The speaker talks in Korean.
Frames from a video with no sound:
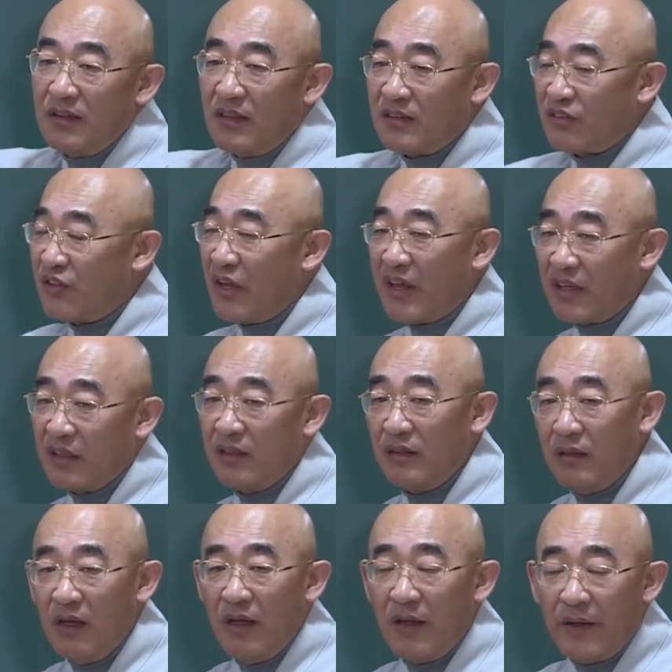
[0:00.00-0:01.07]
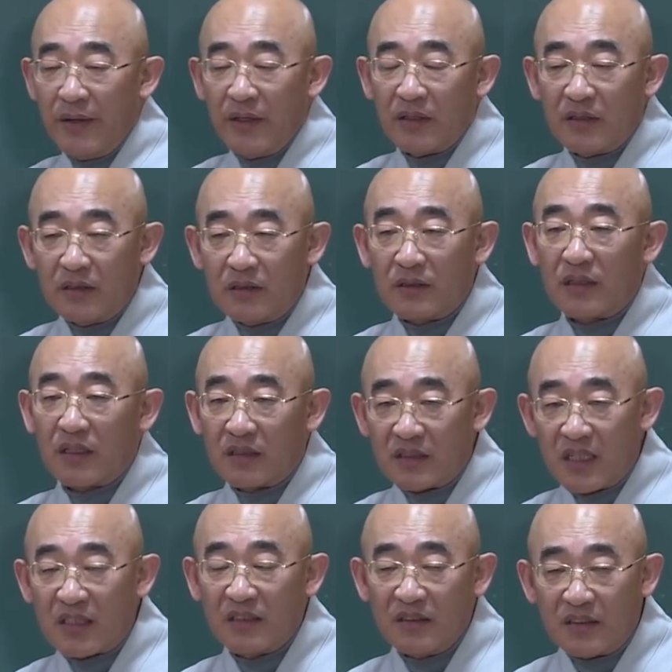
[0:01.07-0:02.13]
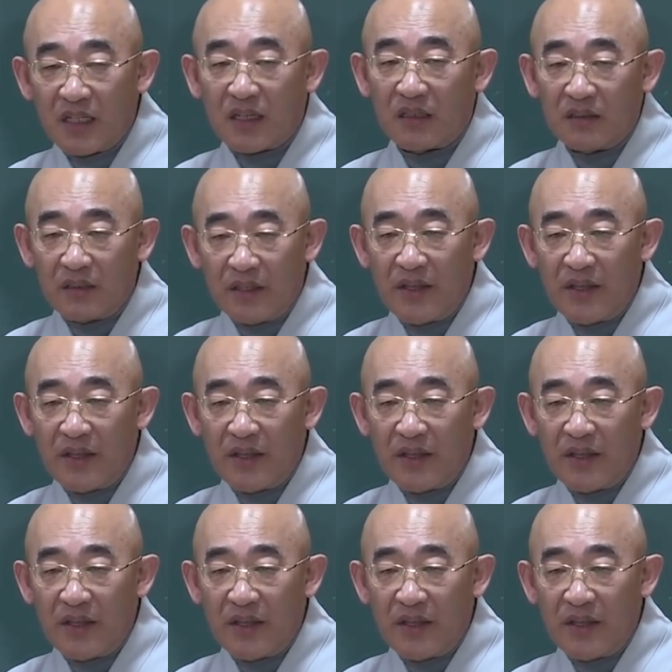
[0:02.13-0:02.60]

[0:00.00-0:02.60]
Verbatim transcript: 해서 얘기를 그렇게 차근차근